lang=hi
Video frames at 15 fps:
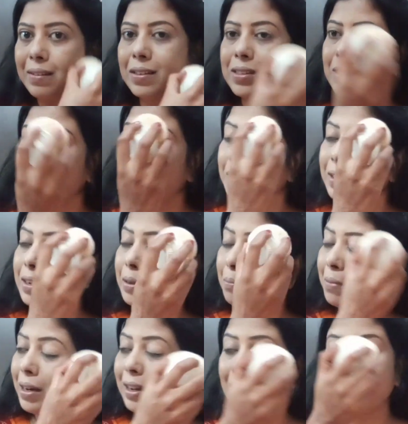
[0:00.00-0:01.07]
वैसे कोई
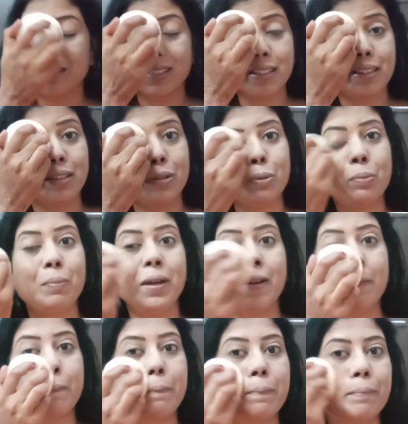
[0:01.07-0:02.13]
क्रीम भी लगा सकती हूँ मैं
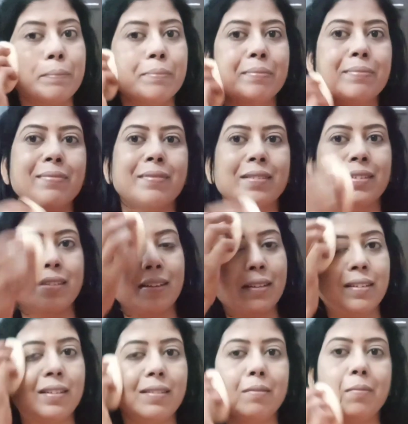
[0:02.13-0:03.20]

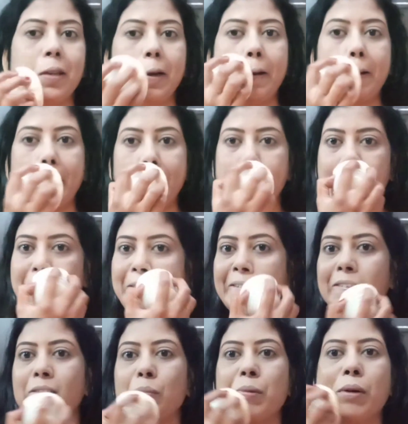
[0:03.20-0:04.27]
मेरी ड्राई
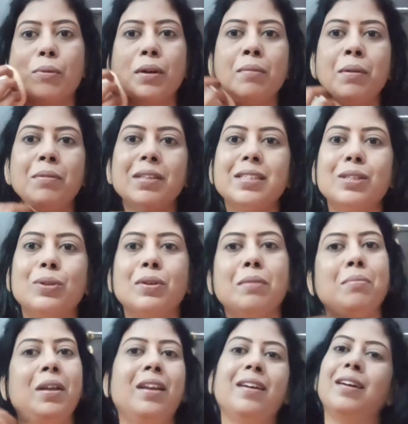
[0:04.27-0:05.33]
स्किन है तो पाउडर में वैसे तो
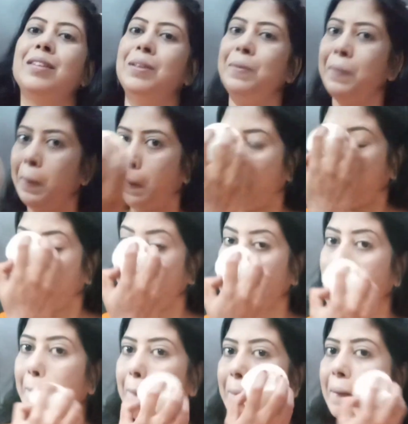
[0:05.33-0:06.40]
कम ही लगाती हूँ
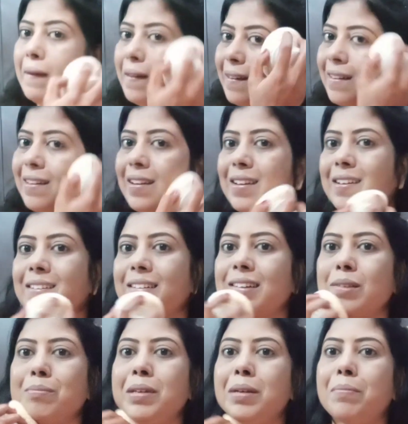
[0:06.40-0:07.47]
लेकिन
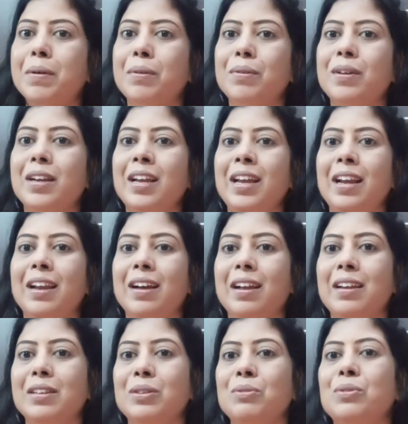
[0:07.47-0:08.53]
आज मैं ये पाउडर ही
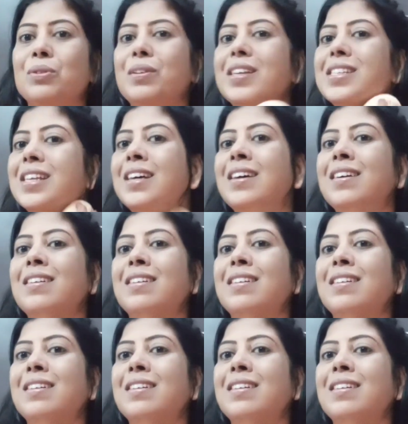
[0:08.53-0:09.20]
लगा लेती हूँ थोड़ा सा